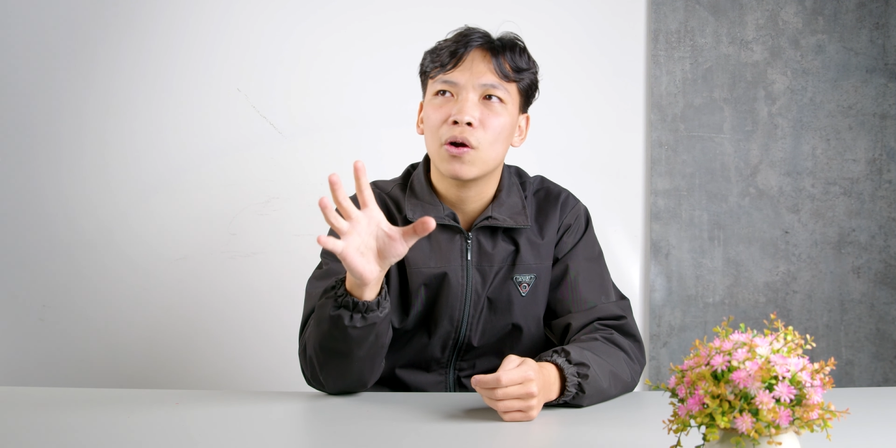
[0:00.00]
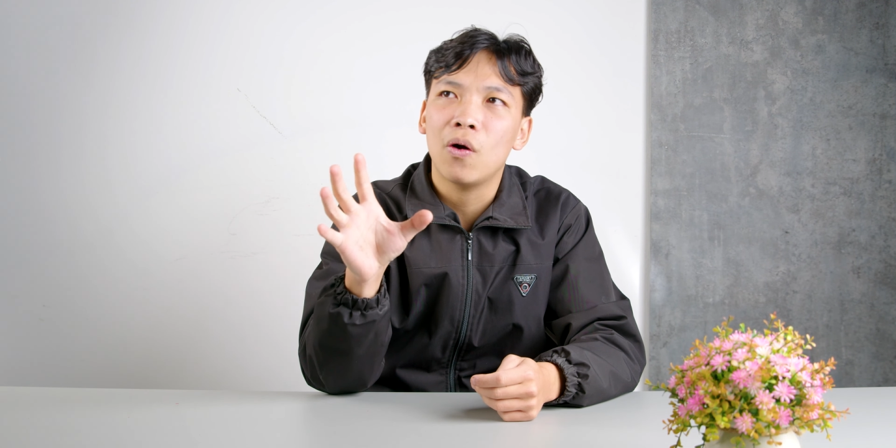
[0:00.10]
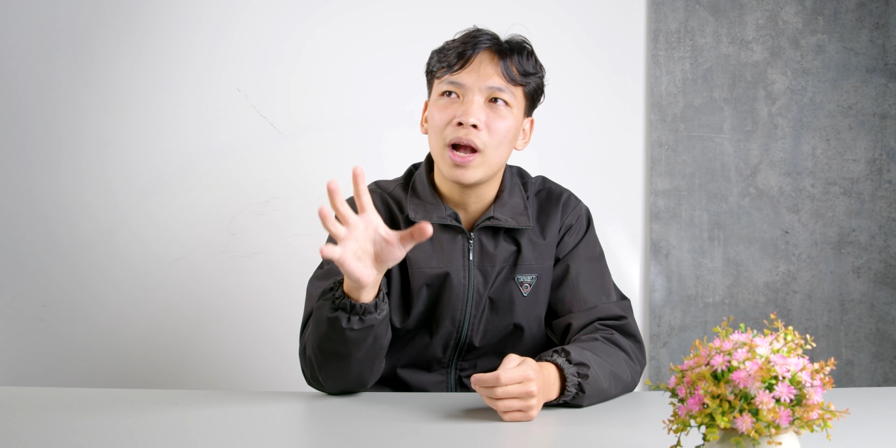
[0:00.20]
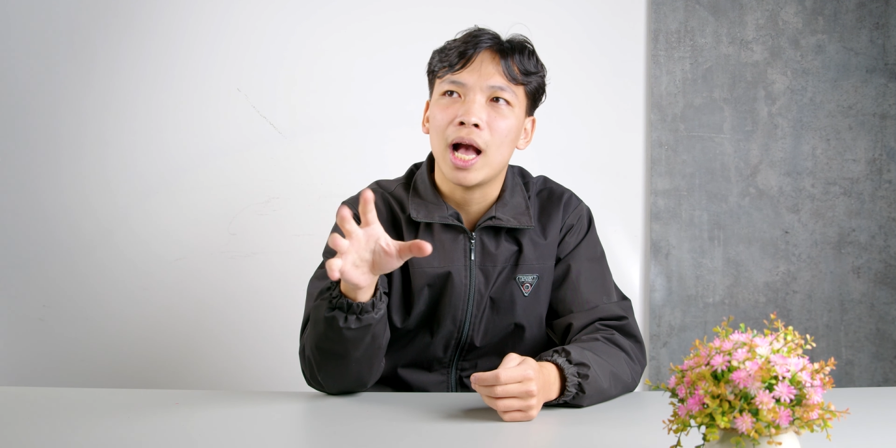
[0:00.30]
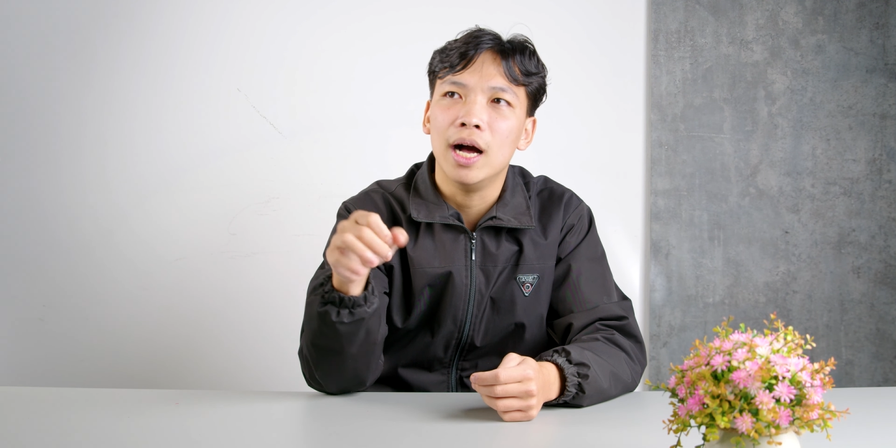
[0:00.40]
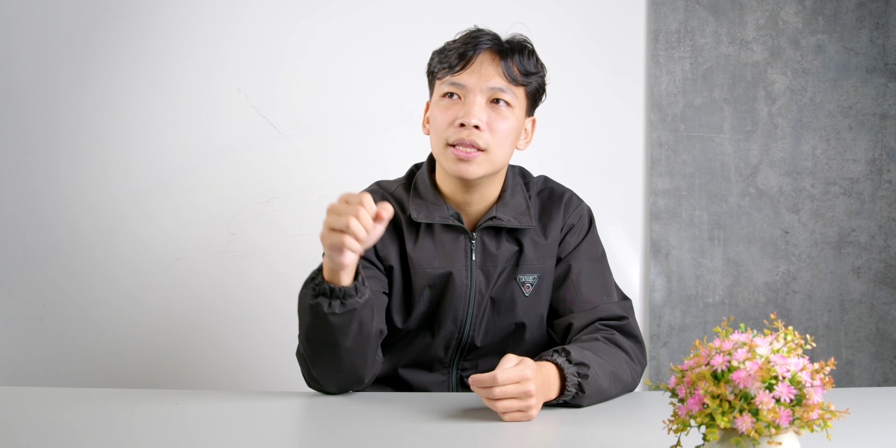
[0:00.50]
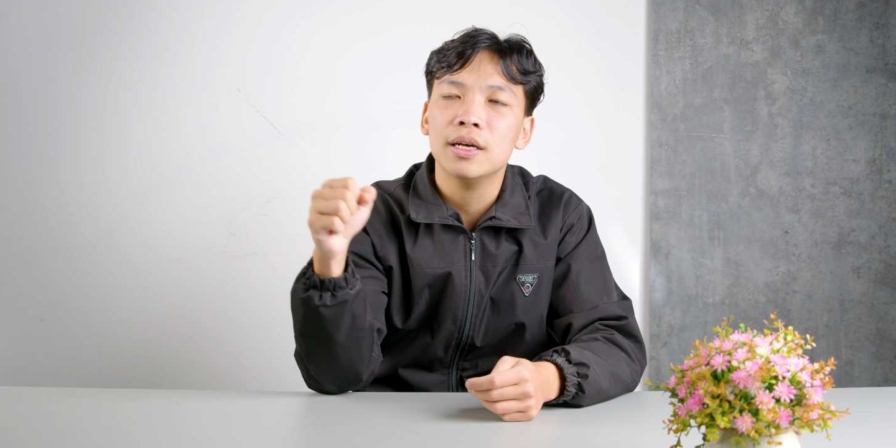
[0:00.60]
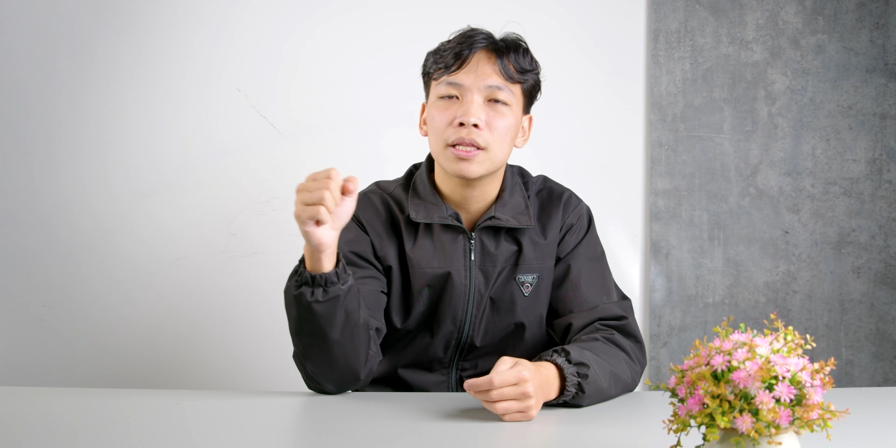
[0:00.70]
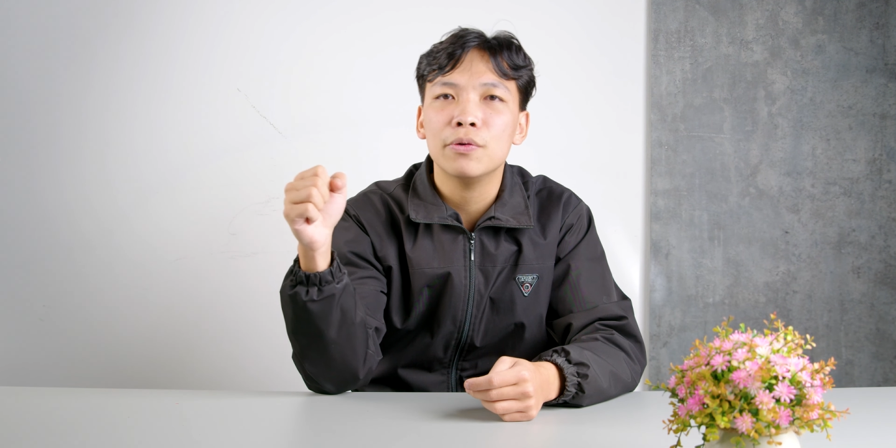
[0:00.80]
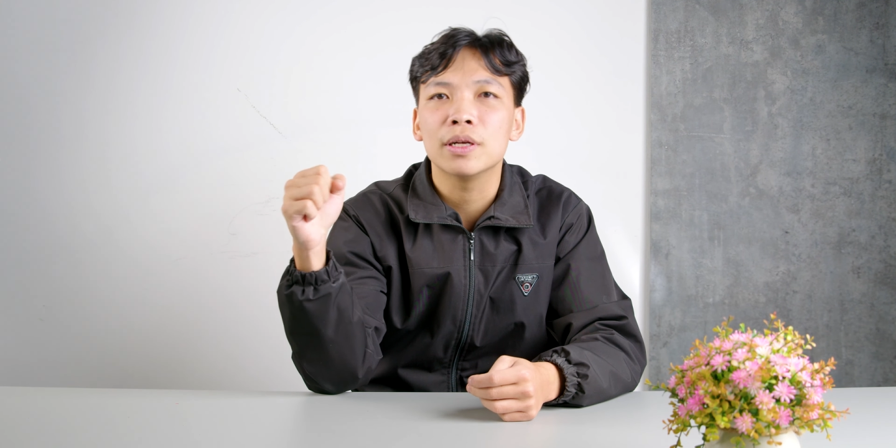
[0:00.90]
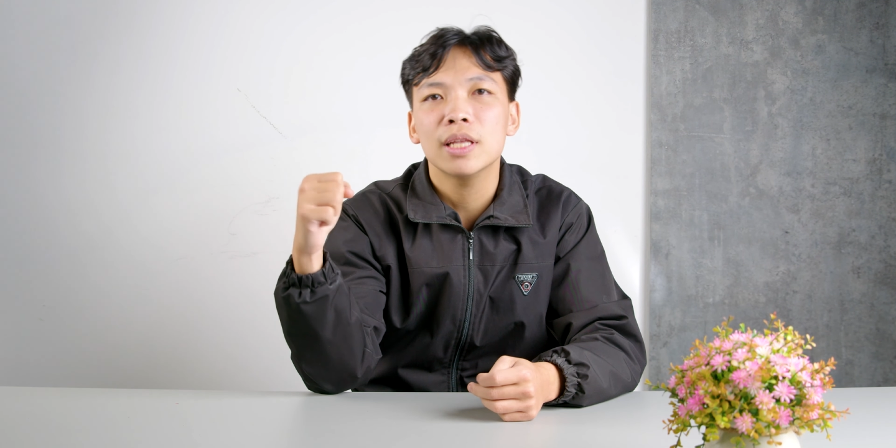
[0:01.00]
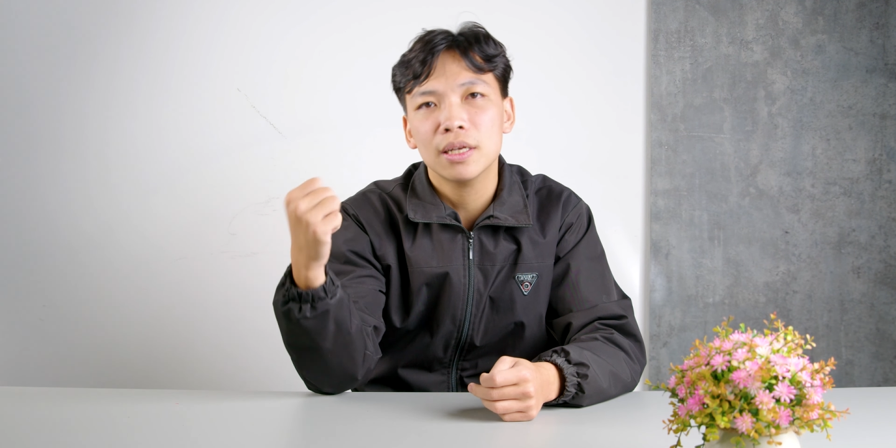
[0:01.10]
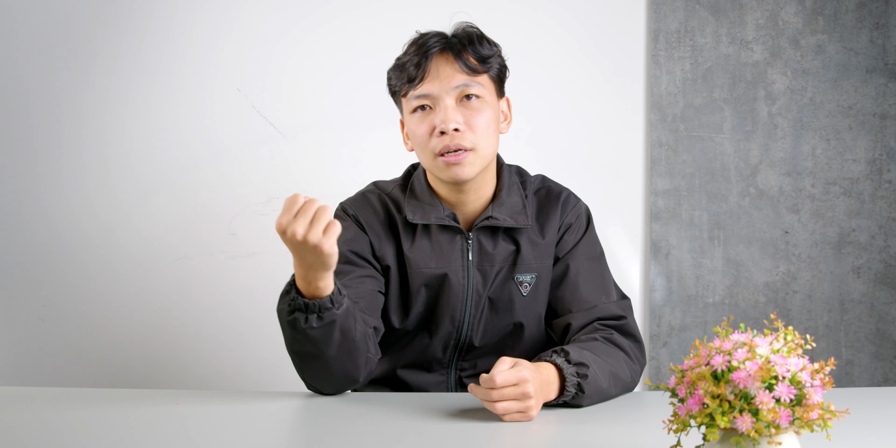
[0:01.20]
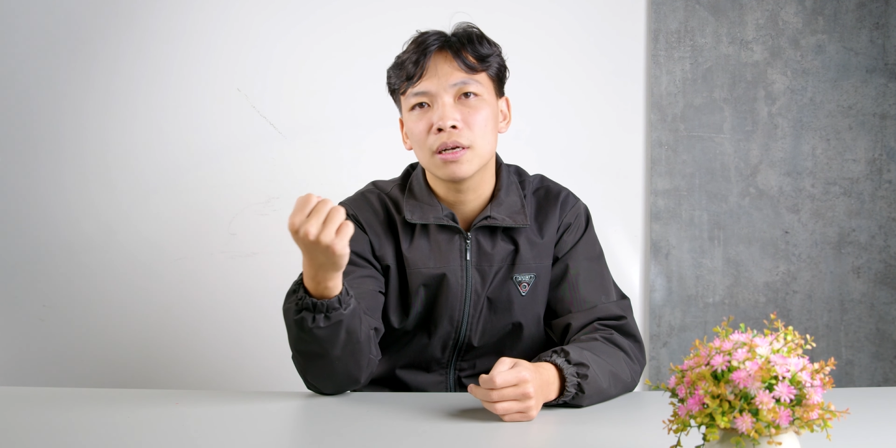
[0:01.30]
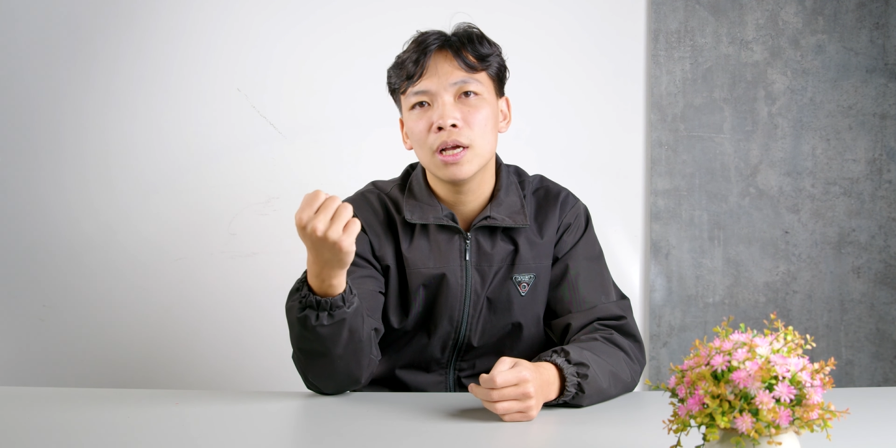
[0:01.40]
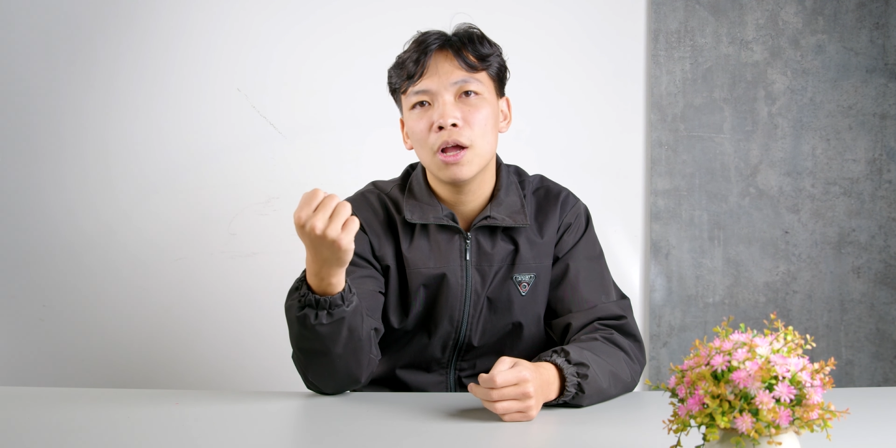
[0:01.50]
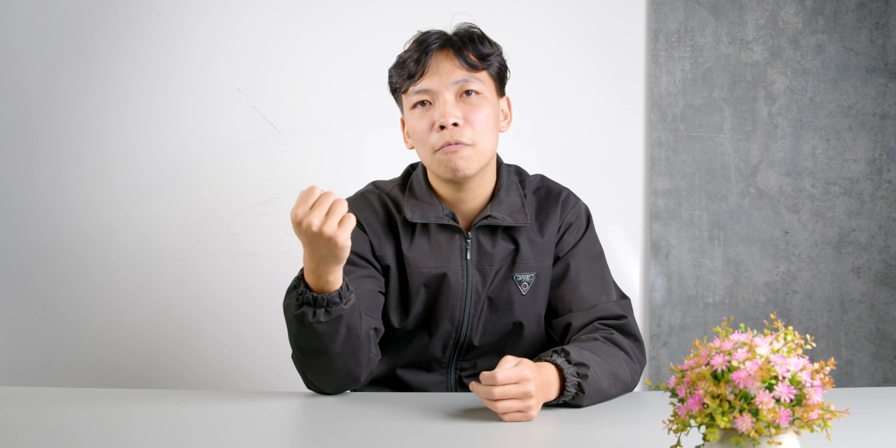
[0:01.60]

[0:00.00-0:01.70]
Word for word: có cả ấn tượng theo hướng tích cực